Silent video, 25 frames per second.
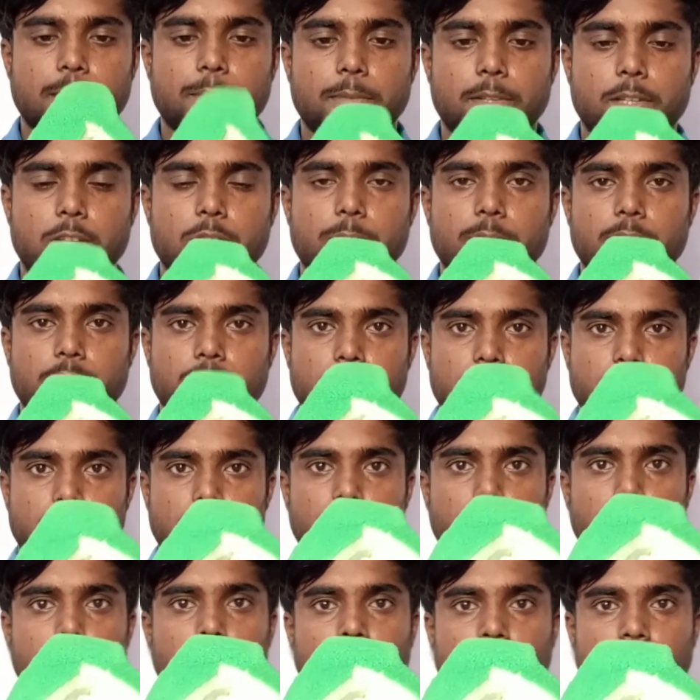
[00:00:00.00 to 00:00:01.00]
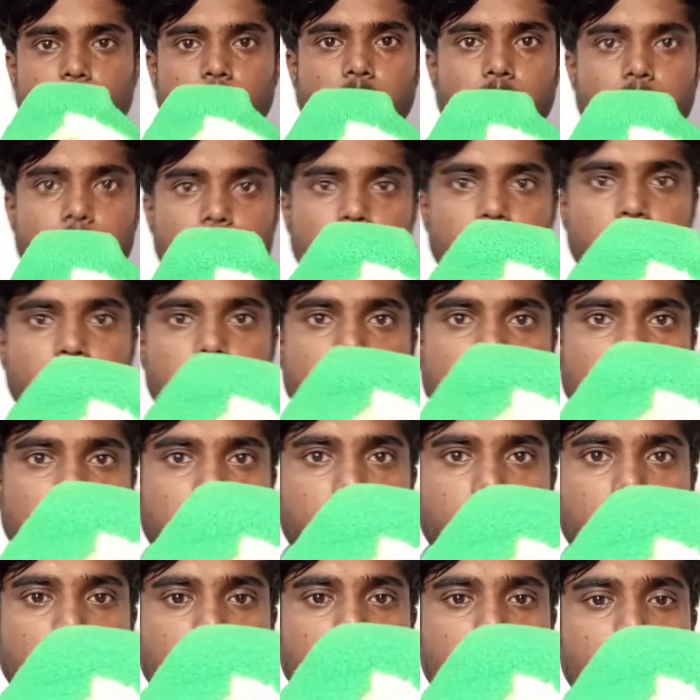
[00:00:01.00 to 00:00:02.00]
हैं वीडियो में इस तरह से कुछ एक कटा
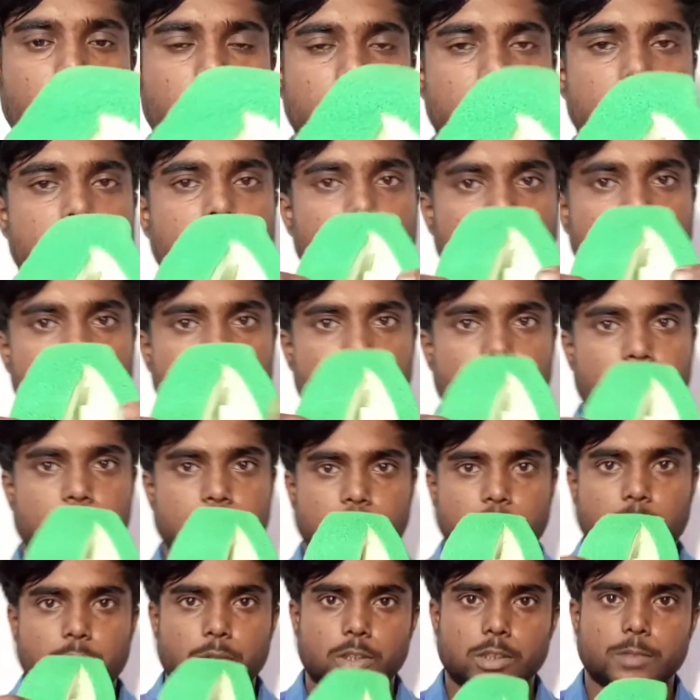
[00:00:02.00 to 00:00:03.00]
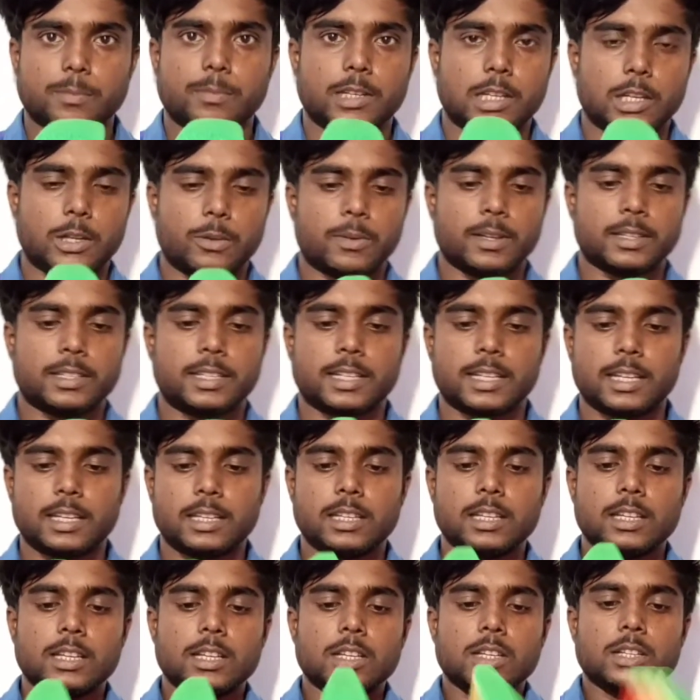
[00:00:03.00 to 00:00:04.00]
हुआ रहता है जो कि इसके अंदर में खरगोश बना हुआ है ठीक है
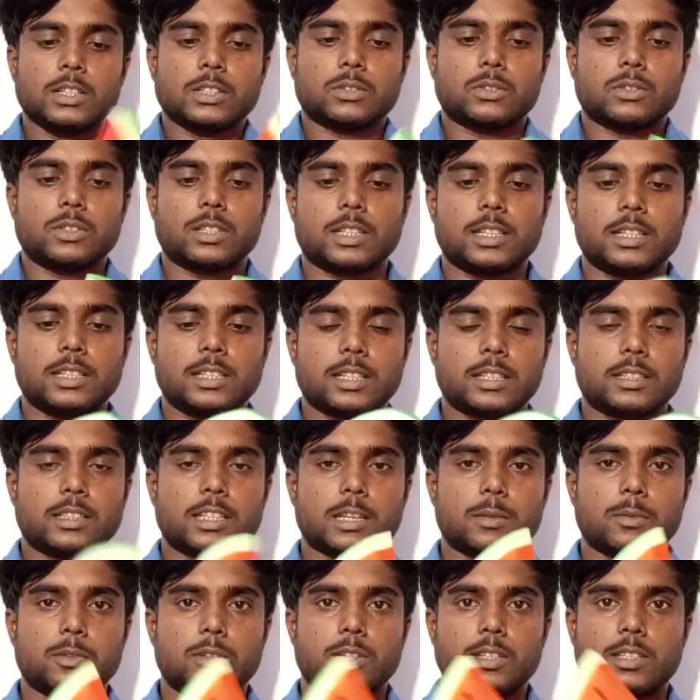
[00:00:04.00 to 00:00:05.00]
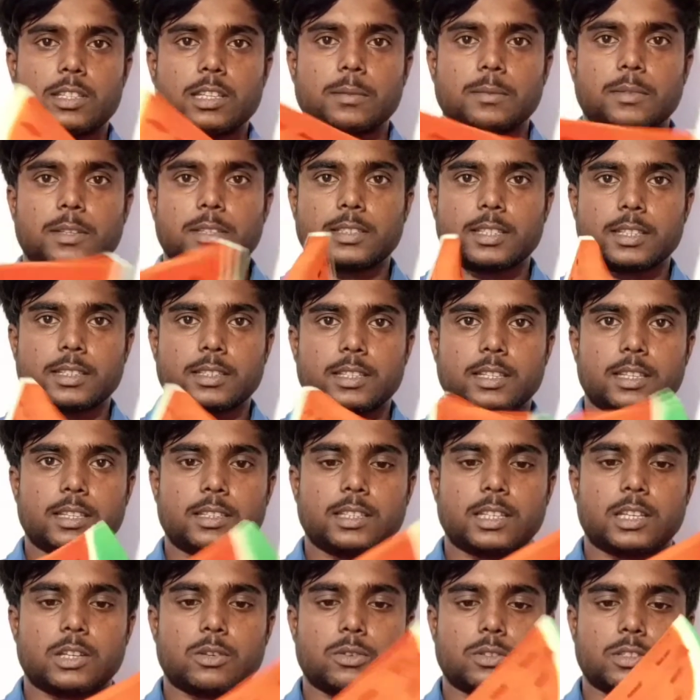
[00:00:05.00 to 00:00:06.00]
तो देख लीजिए तरबूज जैसे आप देख सकते हैं
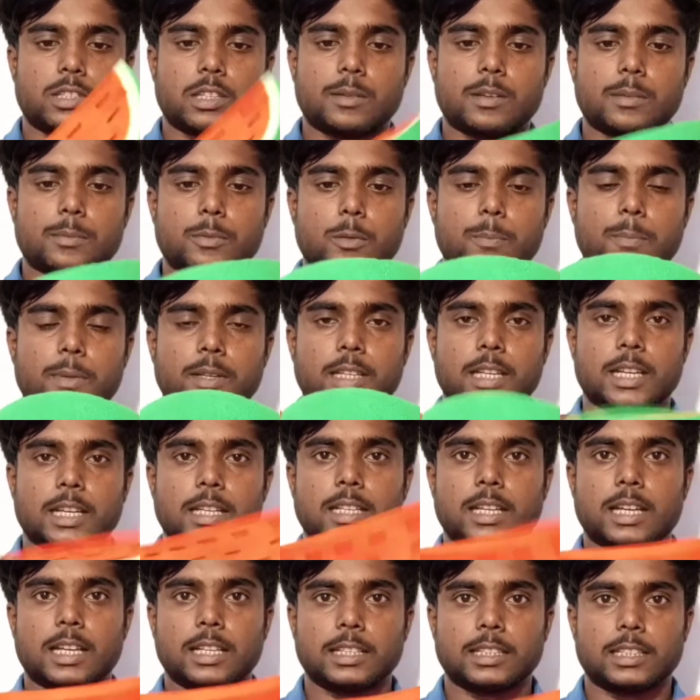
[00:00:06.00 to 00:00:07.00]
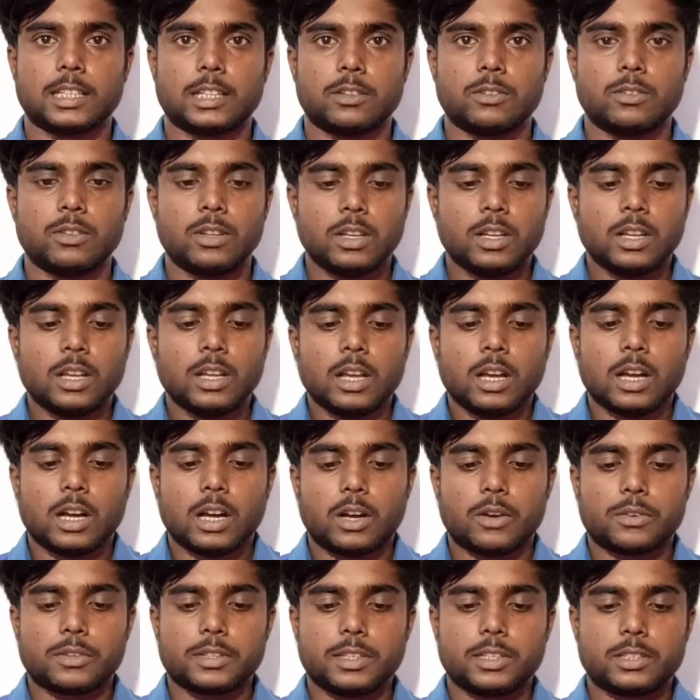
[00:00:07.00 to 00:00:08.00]
चारों ओर से मैं आपको पलटा कर दिखा देता हूँ
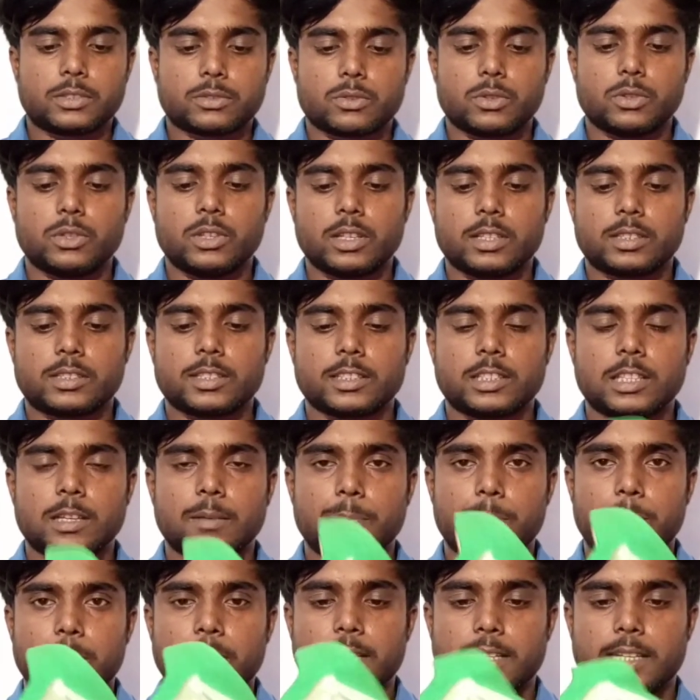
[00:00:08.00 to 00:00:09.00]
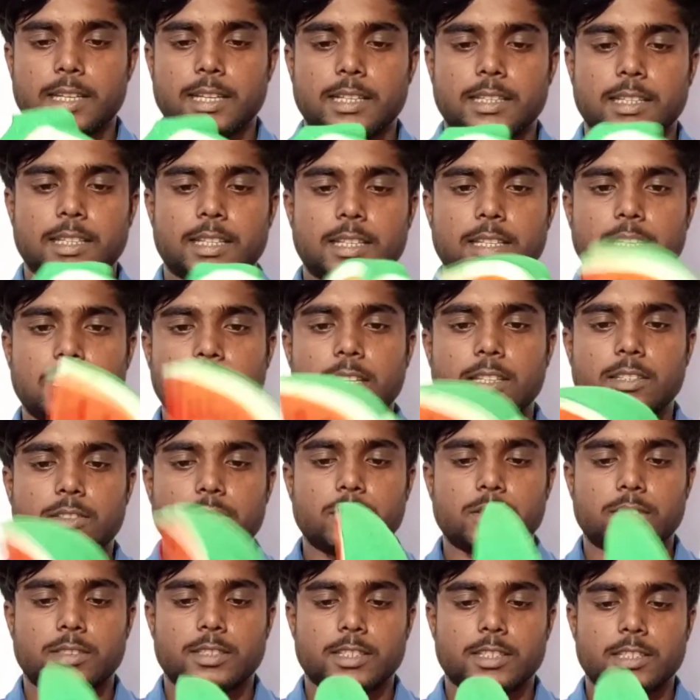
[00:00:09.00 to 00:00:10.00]
और इसको जो इस तरह से हम पलट लेंगे देख लीजिए
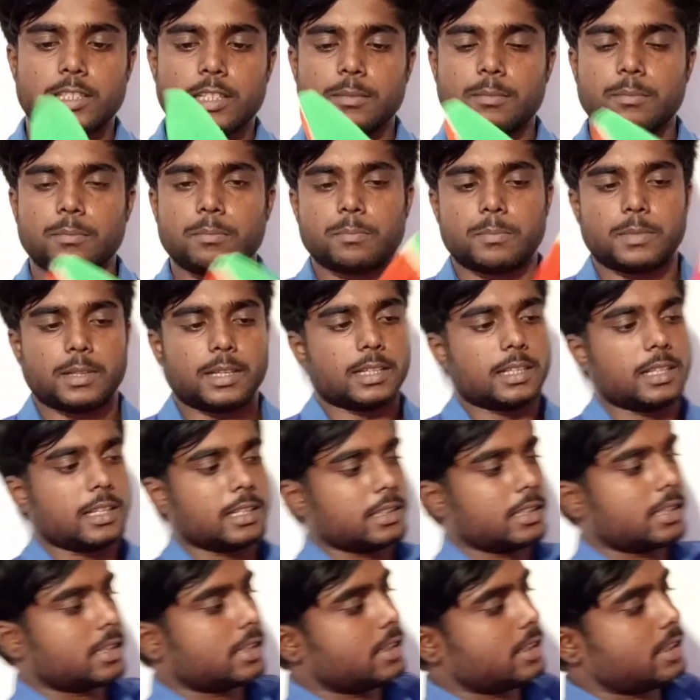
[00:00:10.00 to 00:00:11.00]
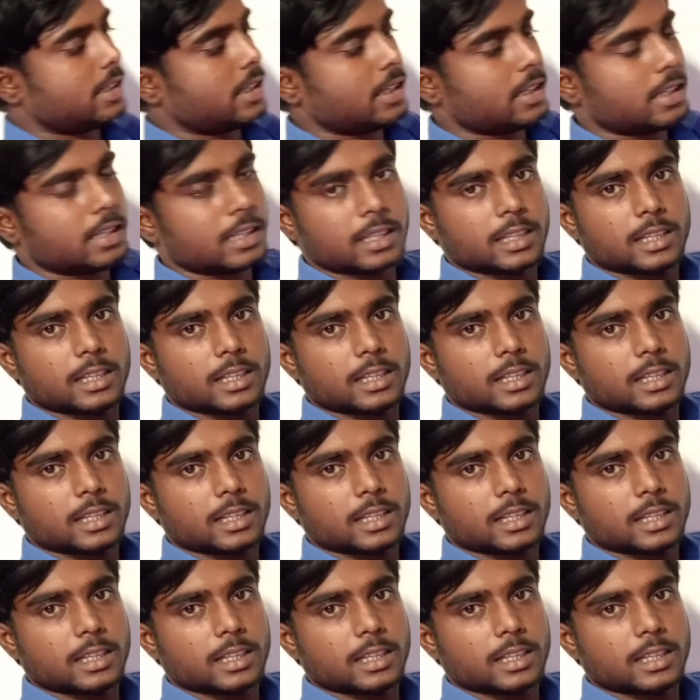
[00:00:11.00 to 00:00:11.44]
इसको इस तरह से हम पलट लेंगे देख लीजिए